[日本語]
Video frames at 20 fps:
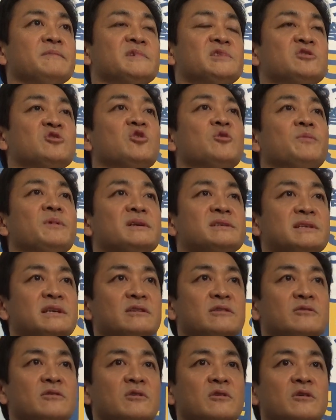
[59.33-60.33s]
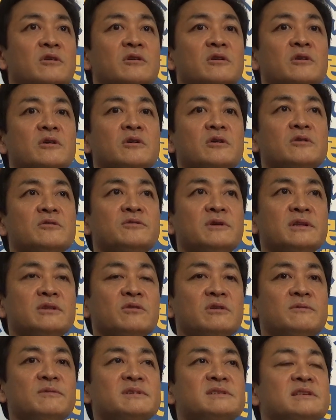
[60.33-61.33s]
15%増えて
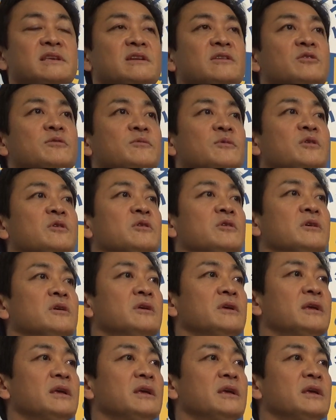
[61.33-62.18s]
おりますけれども、